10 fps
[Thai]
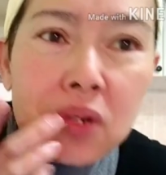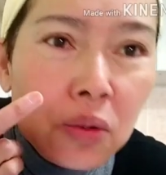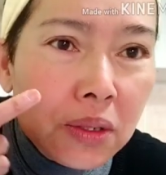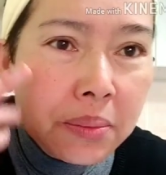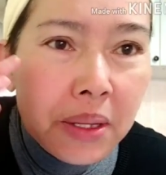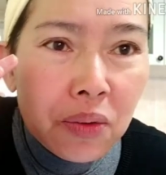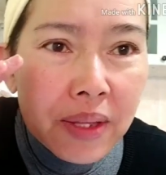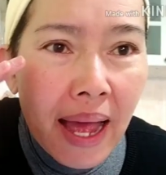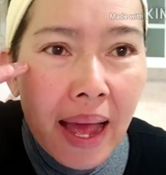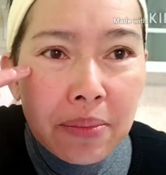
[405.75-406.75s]
ลงผิว
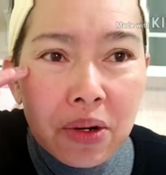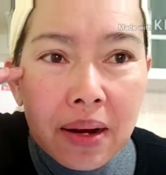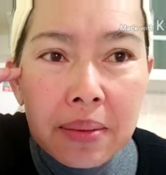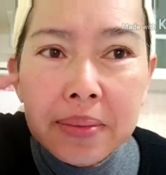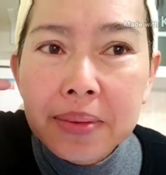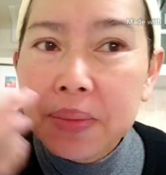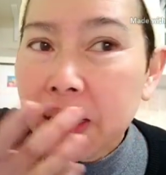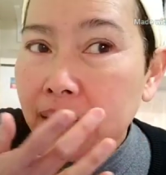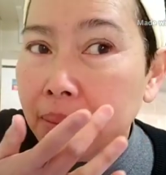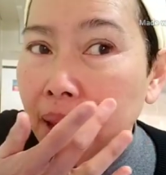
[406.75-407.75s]
หน้าหมดแล้วเพื่
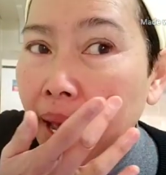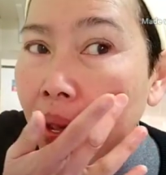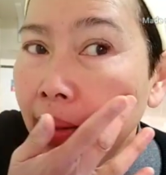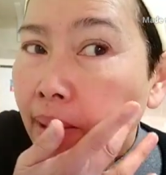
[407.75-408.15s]
อนๆเห็นไหมคะ